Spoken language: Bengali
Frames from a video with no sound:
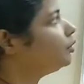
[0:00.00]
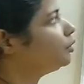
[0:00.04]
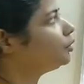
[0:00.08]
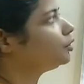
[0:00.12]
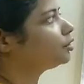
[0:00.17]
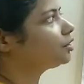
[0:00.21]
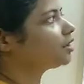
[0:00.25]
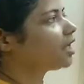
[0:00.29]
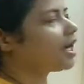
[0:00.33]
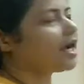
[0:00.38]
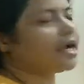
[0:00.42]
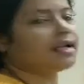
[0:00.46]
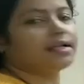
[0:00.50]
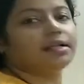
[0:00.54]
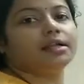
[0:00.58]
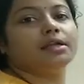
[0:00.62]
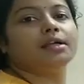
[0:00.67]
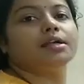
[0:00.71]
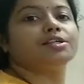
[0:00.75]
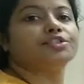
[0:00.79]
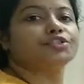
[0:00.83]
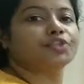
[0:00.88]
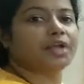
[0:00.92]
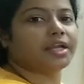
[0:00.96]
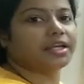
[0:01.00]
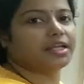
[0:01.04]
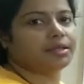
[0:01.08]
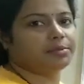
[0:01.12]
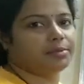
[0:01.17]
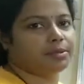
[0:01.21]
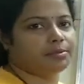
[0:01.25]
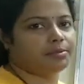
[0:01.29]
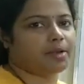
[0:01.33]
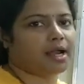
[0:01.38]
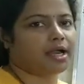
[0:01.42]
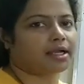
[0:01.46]
ও তার শ্রেণী
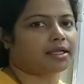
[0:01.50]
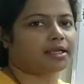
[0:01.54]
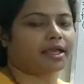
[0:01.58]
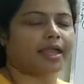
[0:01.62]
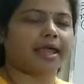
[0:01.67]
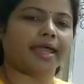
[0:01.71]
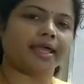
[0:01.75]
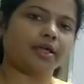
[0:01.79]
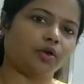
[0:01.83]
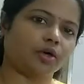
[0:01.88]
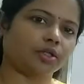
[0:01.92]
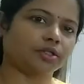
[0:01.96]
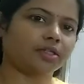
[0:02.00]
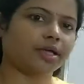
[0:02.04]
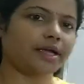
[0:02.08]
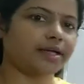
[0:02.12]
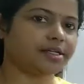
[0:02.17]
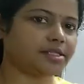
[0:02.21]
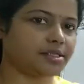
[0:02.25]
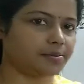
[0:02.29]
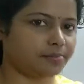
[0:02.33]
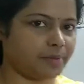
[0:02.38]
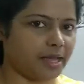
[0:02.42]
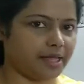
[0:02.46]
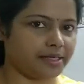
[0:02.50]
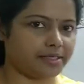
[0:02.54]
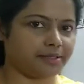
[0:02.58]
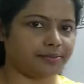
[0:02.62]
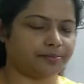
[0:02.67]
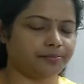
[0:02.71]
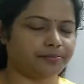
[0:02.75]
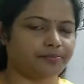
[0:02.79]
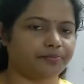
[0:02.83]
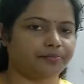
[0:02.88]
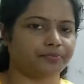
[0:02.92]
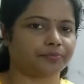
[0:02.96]
বিভাগ এই অধ্যায়টি পাই
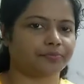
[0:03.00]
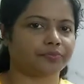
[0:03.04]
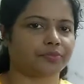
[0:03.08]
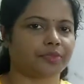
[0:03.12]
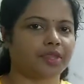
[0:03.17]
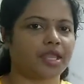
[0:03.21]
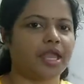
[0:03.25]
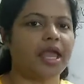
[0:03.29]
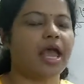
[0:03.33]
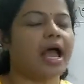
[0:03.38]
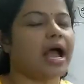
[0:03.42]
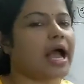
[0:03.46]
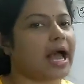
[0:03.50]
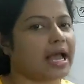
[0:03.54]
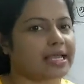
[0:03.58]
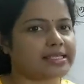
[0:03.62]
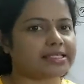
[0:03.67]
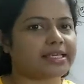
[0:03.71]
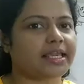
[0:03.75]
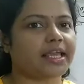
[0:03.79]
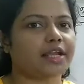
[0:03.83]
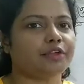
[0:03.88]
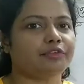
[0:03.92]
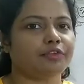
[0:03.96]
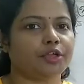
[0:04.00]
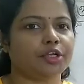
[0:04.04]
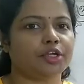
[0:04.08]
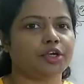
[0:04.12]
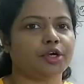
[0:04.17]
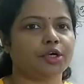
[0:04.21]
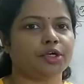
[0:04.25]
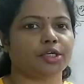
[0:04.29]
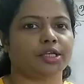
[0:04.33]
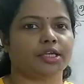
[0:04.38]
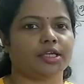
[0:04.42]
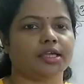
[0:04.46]
আজকের
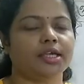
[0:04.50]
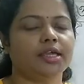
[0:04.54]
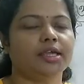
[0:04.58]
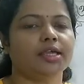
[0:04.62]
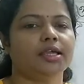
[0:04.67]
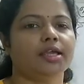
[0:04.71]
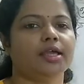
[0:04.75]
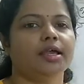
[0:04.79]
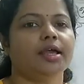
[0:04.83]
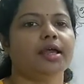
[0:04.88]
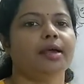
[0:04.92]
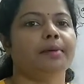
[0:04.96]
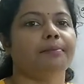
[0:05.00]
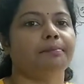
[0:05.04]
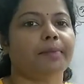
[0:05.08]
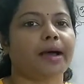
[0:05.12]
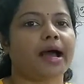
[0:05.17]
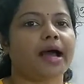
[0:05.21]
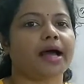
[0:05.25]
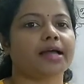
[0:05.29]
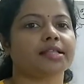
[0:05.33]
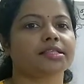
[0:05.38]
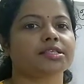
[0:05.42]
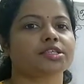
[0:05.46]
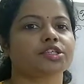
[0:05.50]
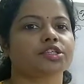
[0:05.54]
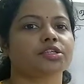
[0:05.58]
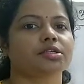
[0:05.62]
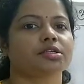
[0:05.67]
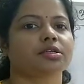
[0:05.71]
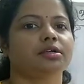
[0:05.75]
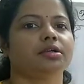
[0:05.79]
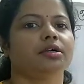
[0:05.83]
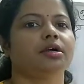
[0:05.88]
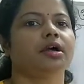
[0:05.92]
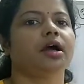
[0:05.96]
ভিডিওটি পাঁচ
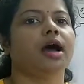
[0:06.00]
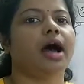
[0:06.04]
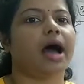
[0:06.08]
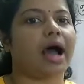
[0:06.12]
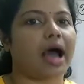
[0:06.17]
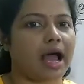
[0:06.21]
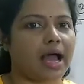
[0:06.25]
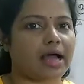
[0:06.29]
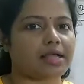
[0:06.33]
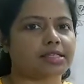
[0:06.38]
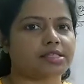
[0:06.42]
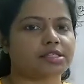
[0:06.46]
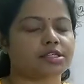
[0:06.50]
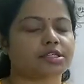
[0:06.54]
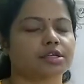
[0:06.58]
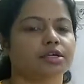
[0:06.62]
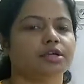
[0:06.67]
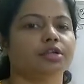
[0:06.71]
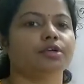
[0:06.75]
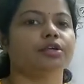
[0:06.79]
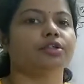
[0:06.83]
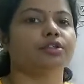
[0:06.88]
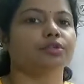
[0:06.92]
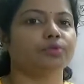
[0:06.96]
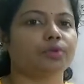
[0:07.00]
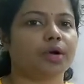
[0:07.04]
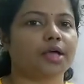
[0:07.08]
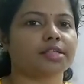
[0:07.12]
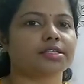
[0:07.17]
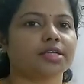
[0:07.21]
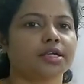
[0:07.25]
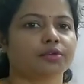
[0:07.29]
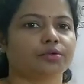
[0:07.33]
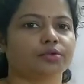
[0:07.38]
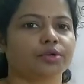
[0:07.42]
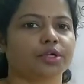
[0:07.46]
আট দু
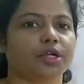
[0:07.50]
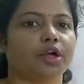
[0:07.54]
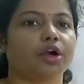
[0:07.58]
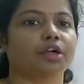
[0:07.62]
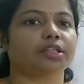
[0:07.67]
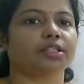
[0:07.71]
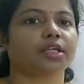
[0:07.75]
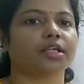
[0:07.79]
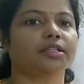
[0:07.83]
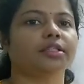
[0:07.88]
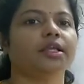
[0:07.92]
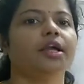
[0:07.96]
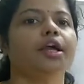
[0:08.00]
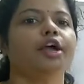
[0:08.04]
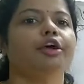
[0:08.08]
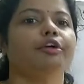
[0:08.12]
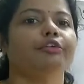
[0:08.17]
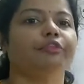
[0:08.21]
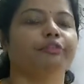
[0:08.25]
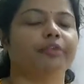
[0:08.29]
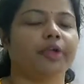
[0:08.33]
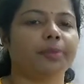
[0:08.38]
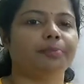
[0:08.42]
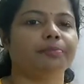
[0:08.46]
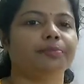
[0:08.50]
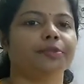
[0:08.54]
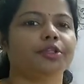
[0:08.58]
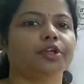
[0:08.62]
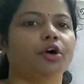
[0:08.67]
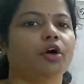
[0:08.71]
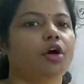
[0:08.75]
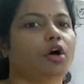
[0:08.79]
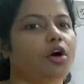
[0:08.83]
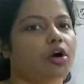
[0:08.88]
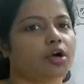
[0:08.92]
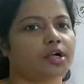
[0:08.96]
হাজার কুড়ি অর্থাৎ ফিফথ
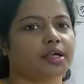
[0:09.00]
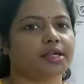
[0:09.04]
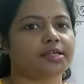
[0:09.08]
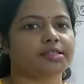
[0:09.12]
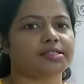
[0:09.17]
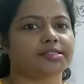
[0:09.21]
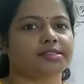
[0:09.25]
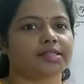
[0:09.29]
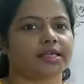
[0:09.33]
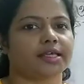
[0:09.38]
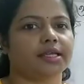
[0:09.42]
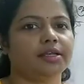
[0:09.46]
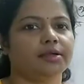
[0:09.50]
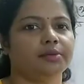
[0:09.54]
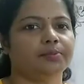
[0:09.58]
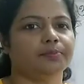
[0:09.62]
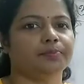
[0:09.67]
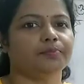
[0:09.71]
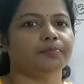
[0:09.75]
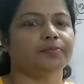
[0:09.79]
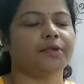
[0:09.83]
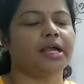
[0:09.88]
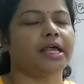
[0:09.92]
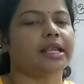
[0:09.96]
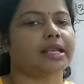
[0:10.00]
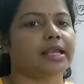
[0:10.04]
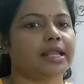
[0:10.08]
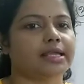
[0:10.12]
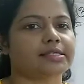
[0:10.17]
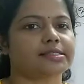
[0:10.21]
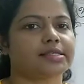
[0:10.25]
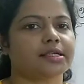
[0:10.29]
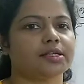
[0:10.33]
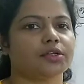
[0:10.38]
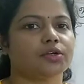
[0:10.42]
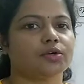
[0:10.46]
অগাস্টের
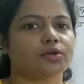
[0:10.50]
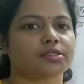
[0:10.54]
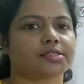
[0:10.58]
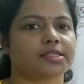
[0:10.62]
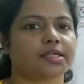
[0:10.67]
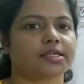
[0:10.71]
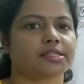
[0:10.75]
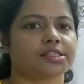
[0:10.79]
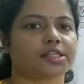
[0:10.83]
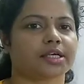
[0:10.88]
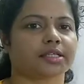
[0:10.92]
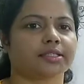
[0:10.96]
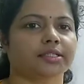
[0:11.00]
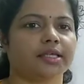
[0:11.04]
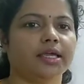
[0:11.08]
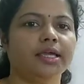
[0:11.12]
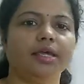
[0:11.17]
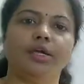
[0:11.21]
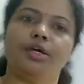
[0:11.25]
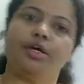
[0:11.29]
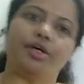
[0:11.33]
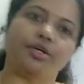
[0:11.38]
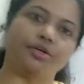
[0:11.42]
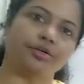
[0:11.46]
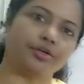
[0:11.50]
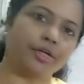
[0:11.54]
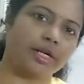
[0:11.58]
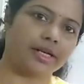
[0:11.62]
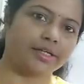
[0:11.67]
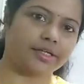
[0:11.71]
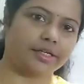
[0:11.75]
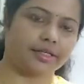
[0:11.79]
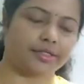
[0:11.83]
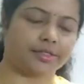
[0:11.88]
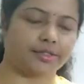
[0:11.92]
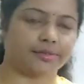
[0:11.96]
লেসন নোটস এর সাথে
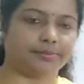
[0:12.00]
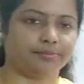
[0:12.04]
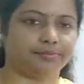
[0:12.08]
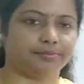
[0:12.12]
রিলেটেড